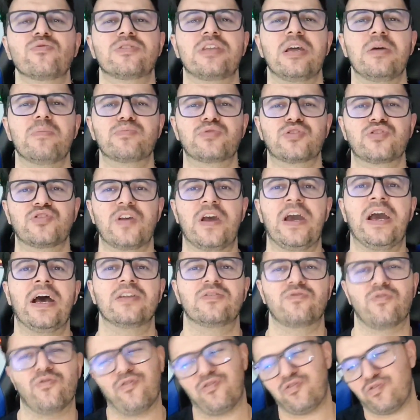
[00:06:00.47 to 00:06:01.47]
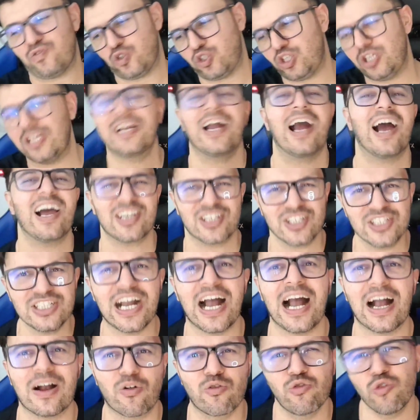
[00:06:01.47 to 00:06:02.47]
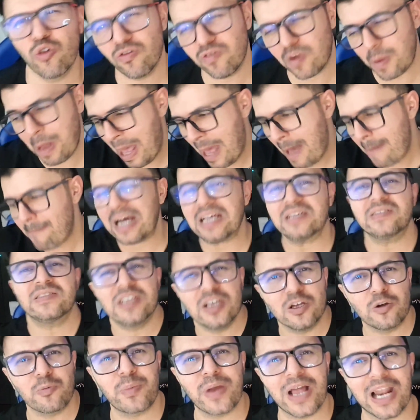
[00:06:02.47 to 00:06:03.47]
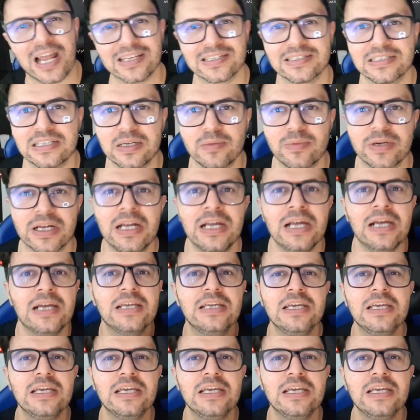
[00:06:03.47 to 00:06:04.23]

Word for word: no tempo certo, encaixar a curva, passando pela zebra.